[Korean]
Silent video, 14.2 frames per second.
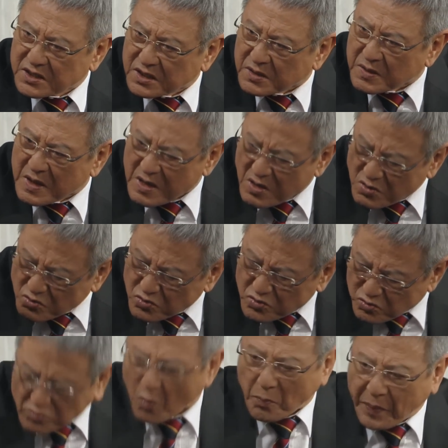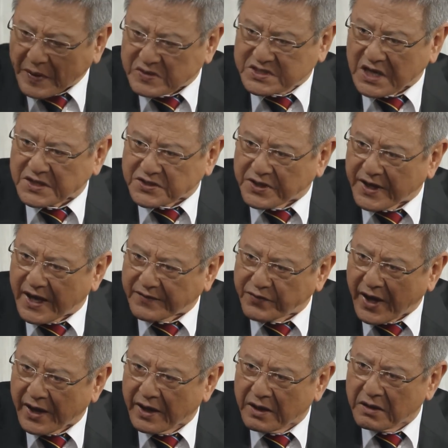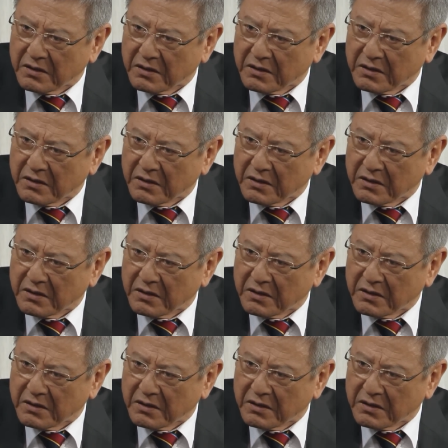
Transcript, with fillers: 그걸 똑바로 찾아내야 돼.